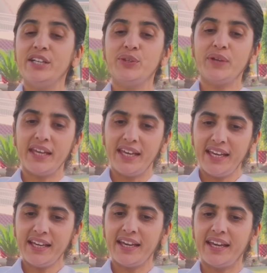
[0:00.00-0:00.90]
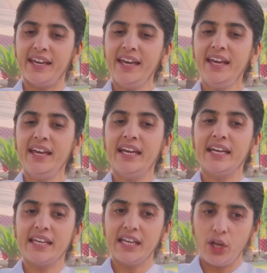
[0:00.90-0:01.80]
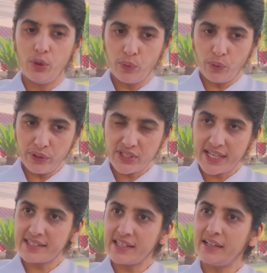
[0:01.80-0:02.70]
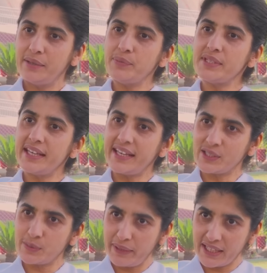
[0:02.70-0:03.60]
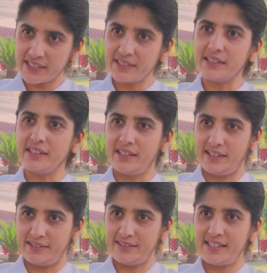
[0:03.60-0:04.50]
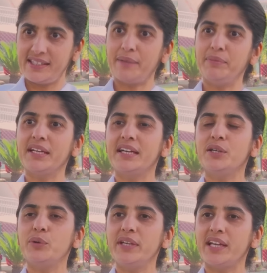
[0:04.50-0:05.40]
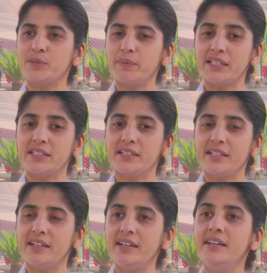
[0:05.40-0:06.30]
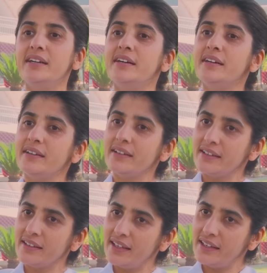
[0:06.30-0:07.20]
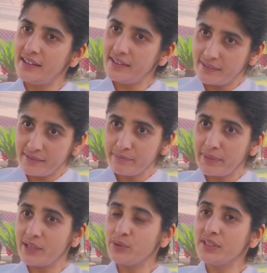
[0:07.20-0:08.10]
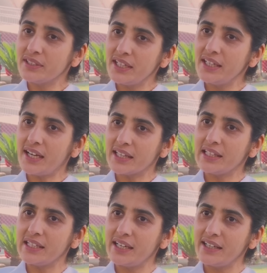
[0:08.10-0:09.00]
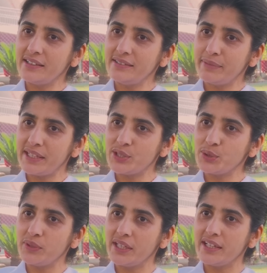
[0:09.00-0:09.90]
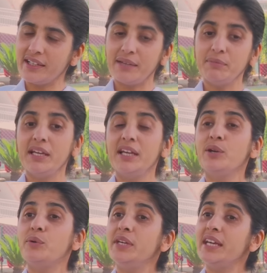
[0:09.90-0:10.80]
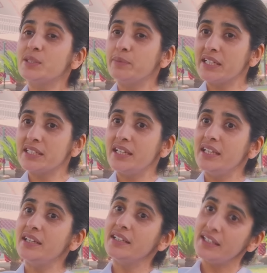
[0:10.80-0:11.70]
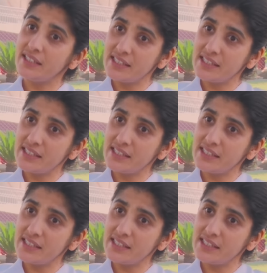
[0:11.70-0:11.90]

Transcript: तो एक है कि लोग जैसा हमसे एक्सपेक्ट करते हैं जैसे आपने कहा कोई एक्सपेक्ट करेगा के पैरों तक नहीं हाथ लगाया पैर छूने के टाइम कोई एक्सपेक्ट करेगा कि